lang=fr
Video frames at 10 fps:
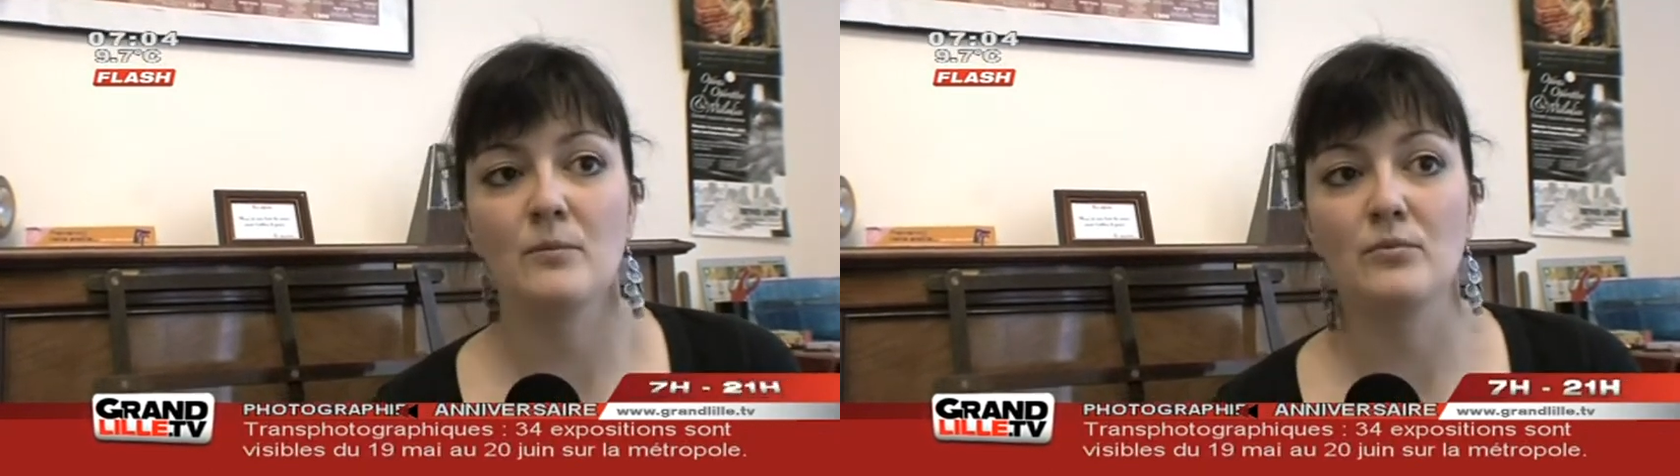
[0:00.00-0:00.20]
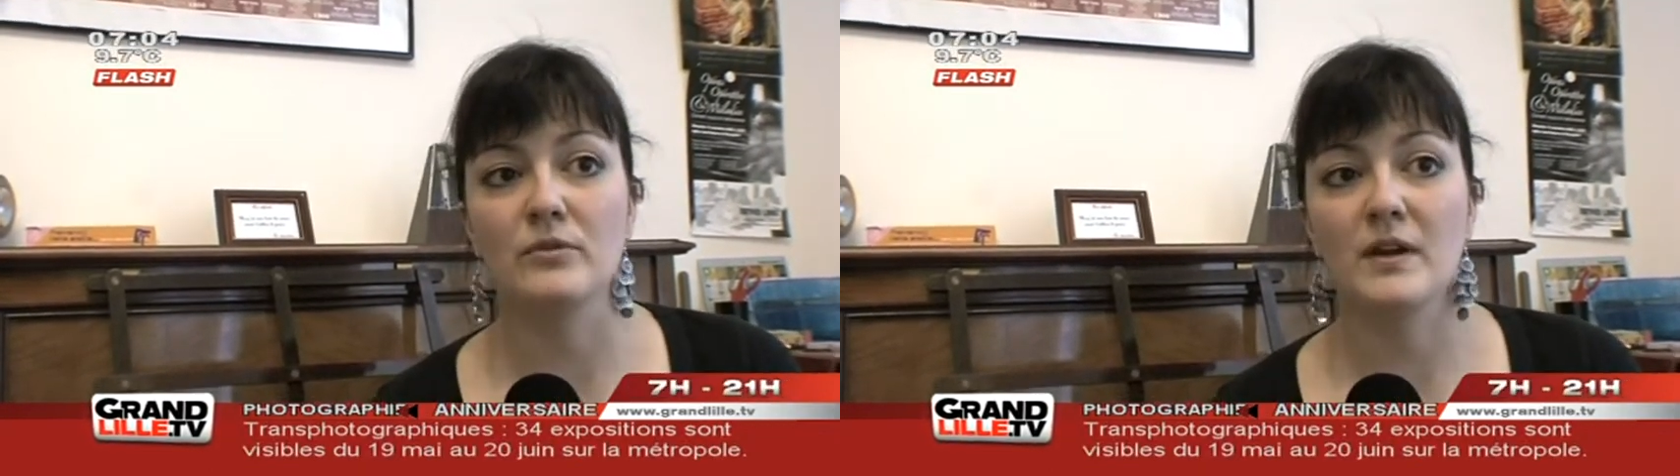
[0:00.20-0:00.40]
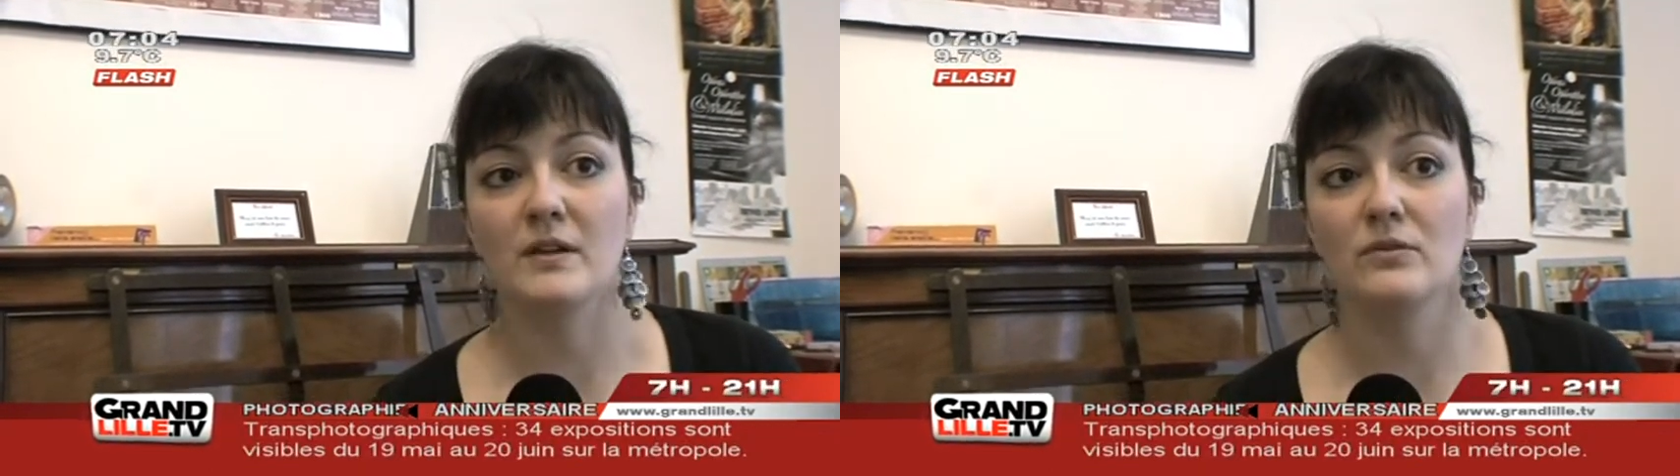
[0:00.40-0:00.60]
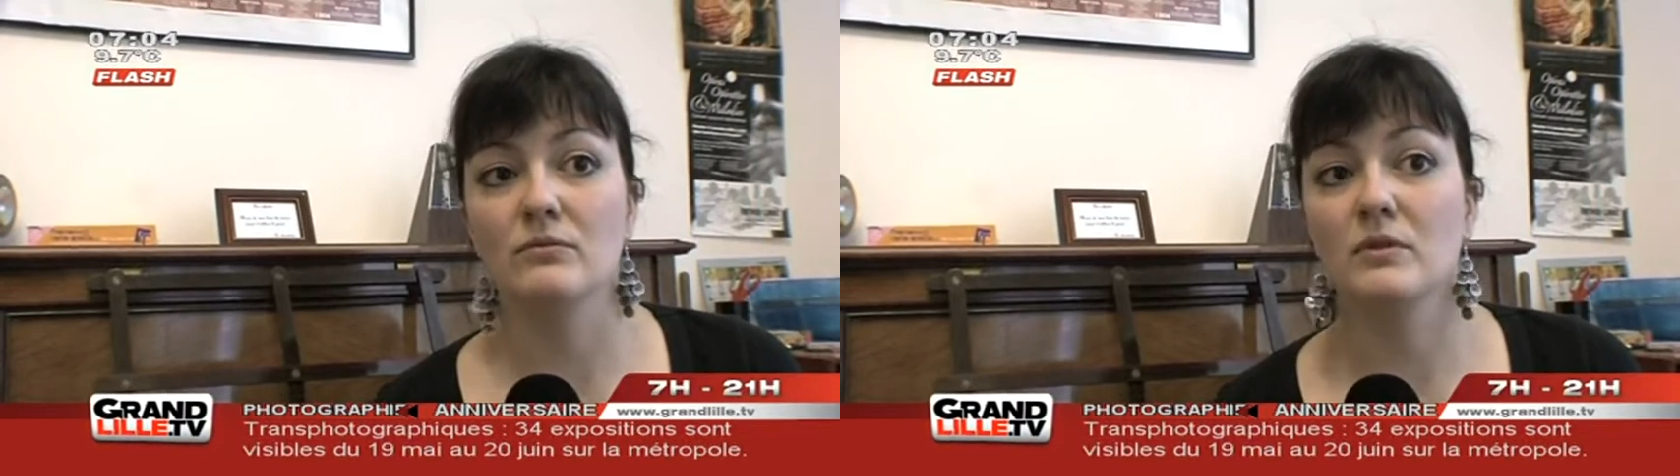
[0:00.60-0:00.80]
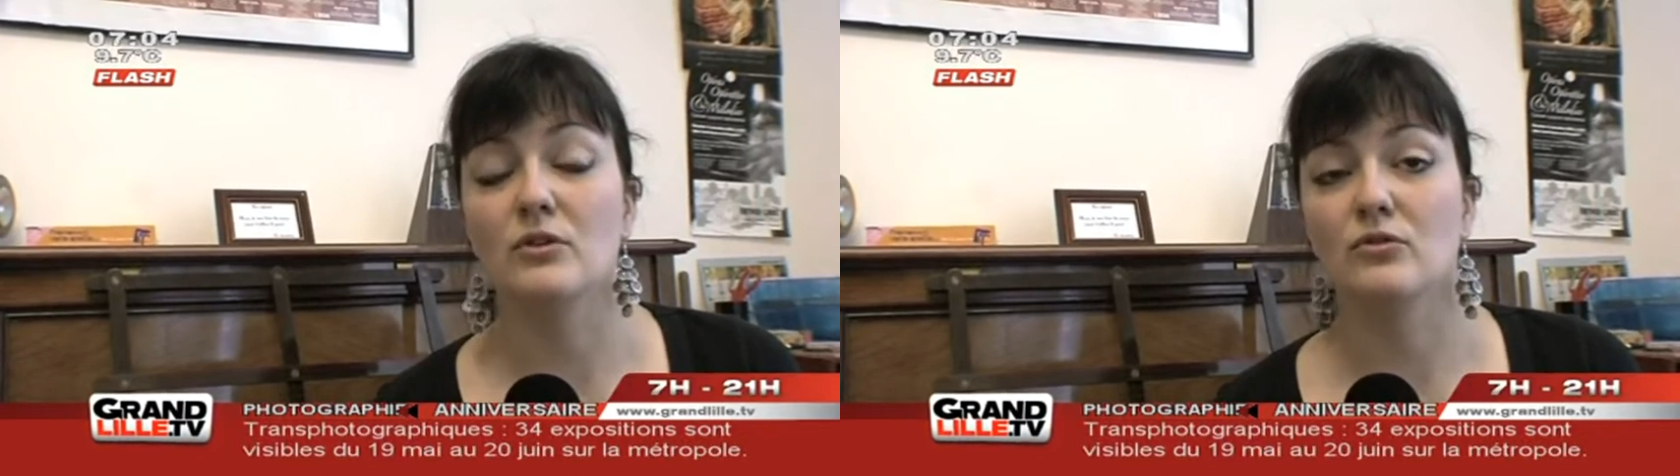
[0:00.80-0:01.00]
pour des
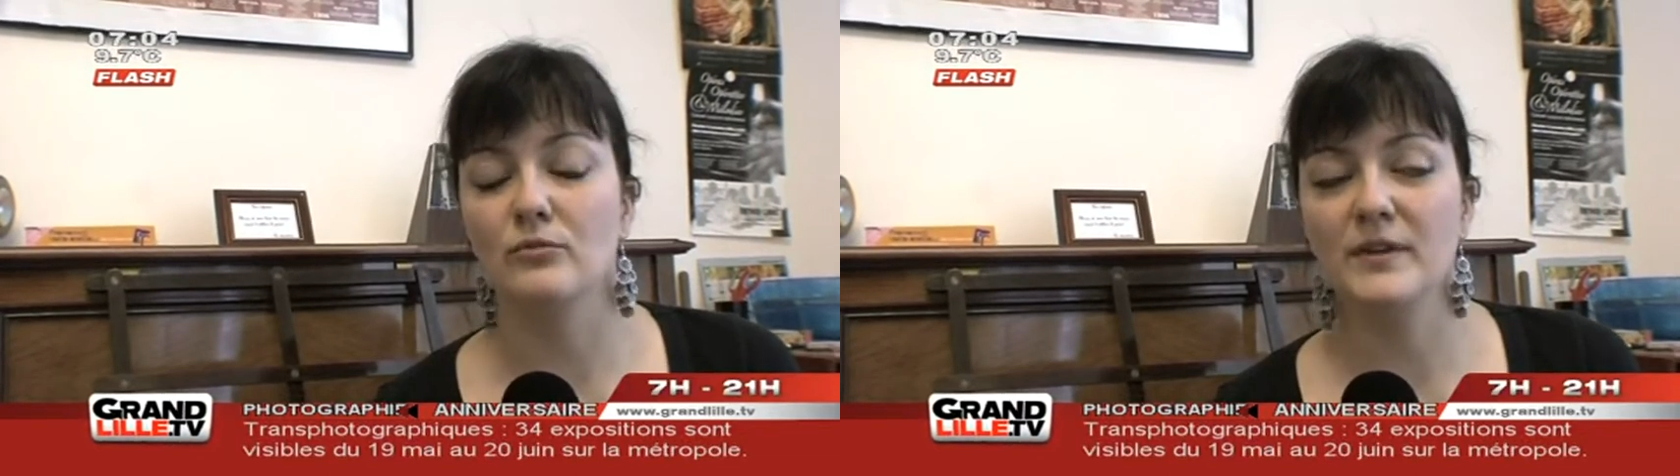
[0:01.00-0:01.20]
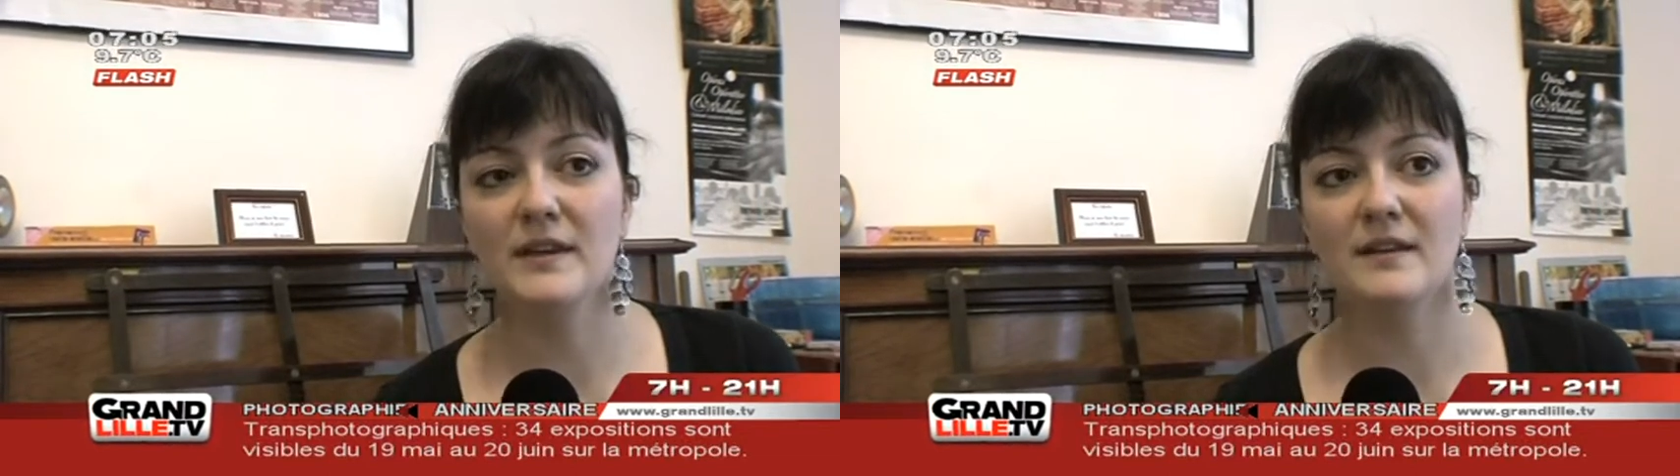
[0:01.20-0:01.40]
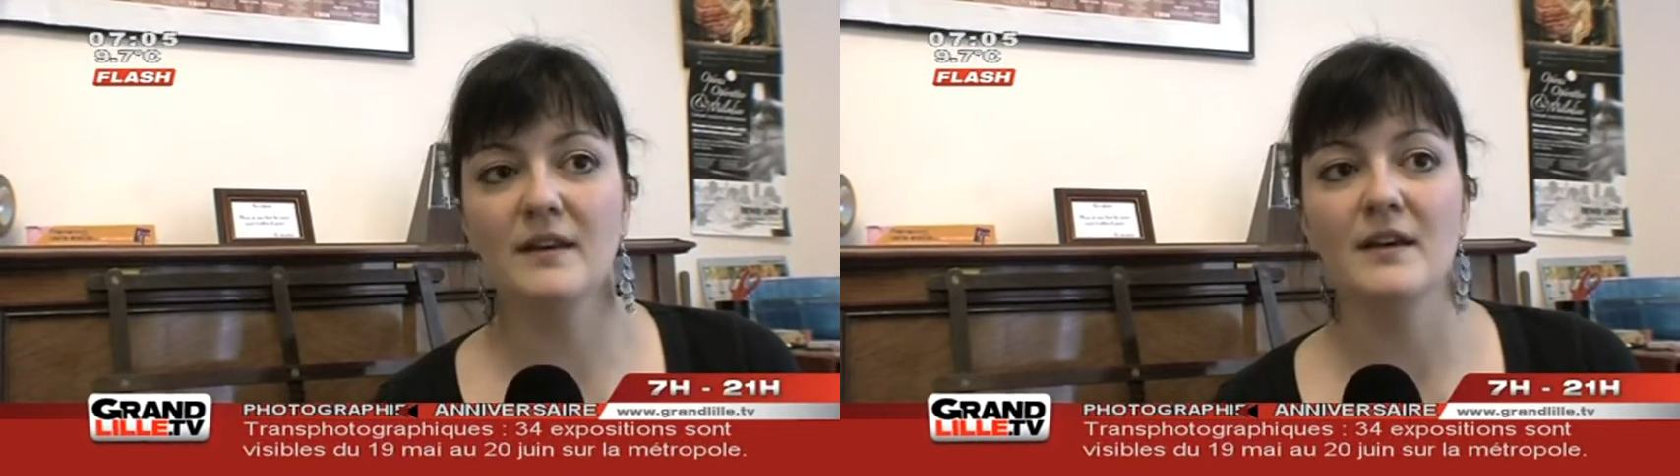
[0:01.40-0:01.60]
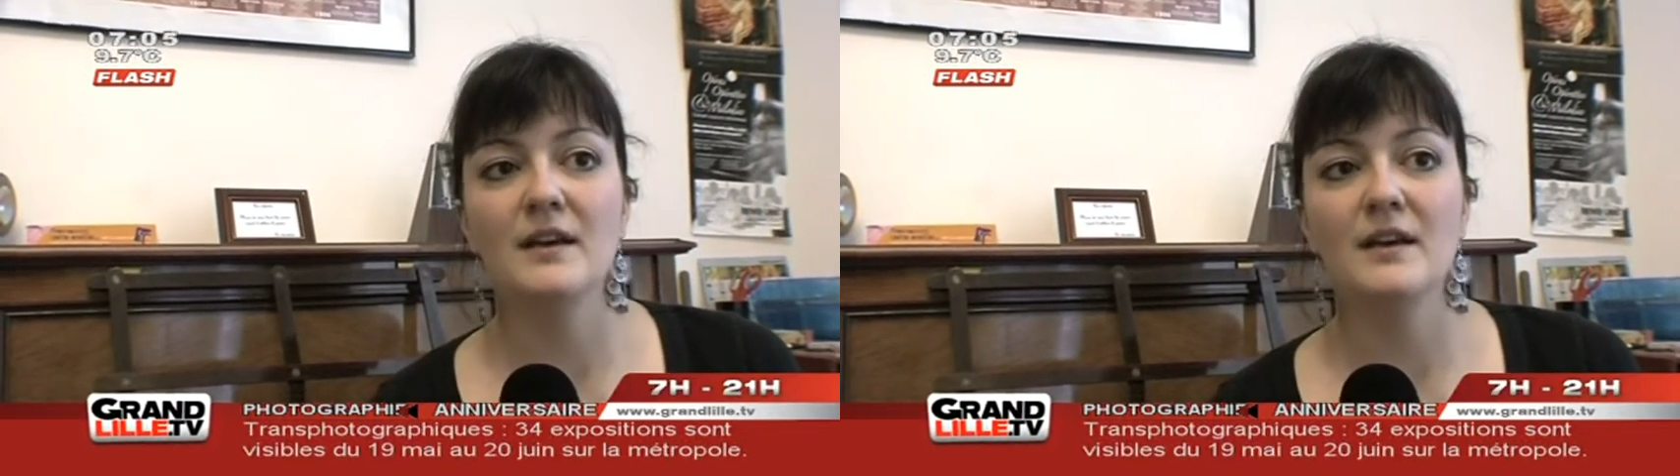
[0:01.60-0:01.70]
raisons économiques.